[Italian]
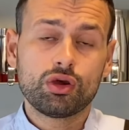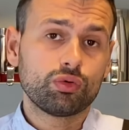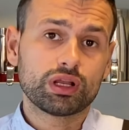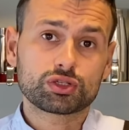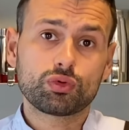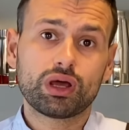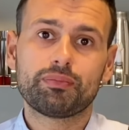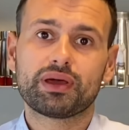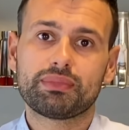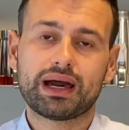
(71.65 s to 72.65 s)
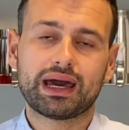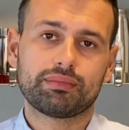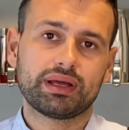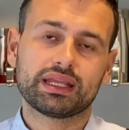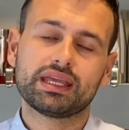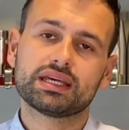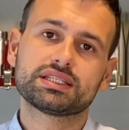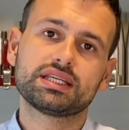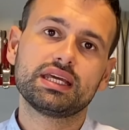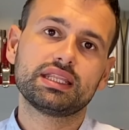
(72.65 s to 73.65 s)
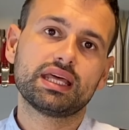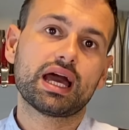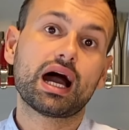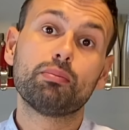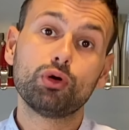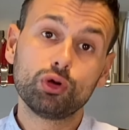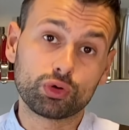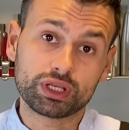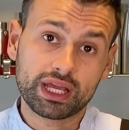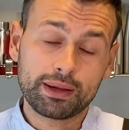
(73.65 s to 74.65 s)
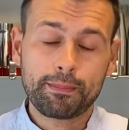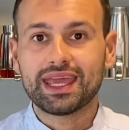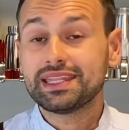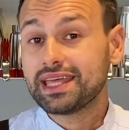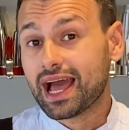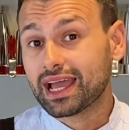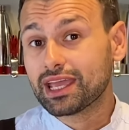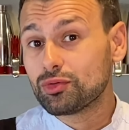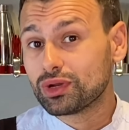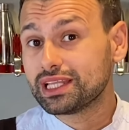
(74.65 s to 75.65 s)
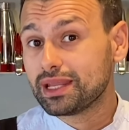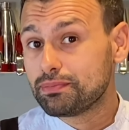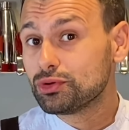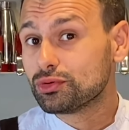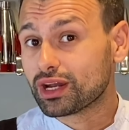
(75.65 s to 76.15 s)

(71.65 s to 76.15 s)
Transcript: una scuola per barman che ha sede a Bologna ed è anche una delle più